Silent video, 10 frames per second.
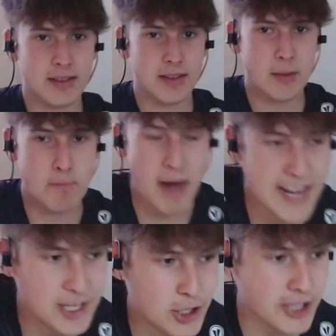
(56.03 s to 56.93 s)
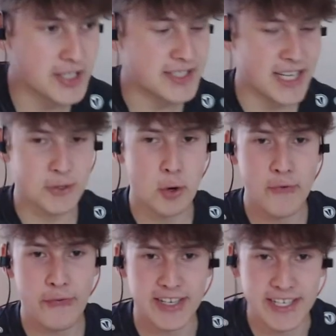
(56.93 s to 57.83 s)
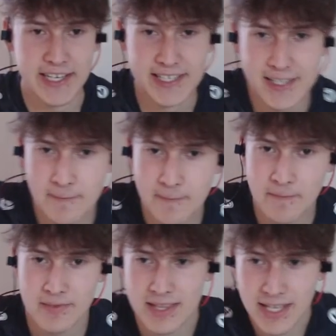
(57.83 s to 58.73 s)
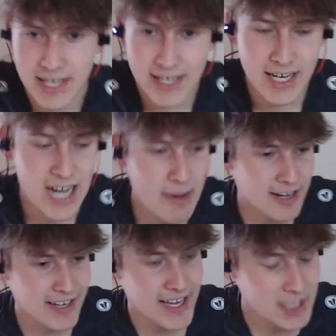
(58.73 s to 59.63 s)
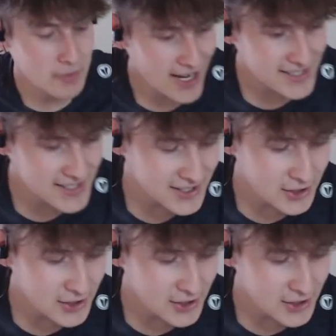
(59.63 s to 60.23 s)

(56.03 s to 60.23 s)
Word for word: Mein Gott, ist das unverdient! Aber gleichermaßen ist es auch